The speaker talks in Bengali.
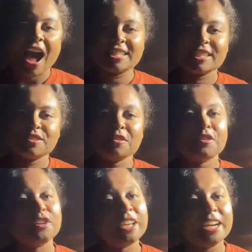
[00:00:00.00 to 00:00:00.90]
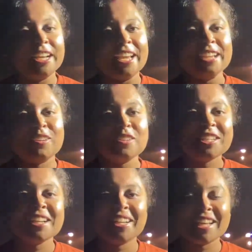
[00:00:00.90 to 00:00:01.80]
আজকের জন্য ভিডিওটা এখানেই এন্ড করছি
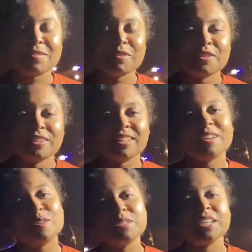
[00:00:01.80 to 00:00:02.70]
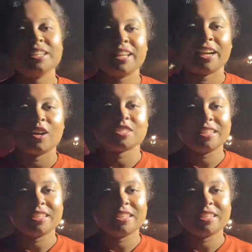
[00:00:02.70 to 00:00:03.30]
আর নেক্সট ভিডিওতে খুব শিগগির দেখা হচ্ছে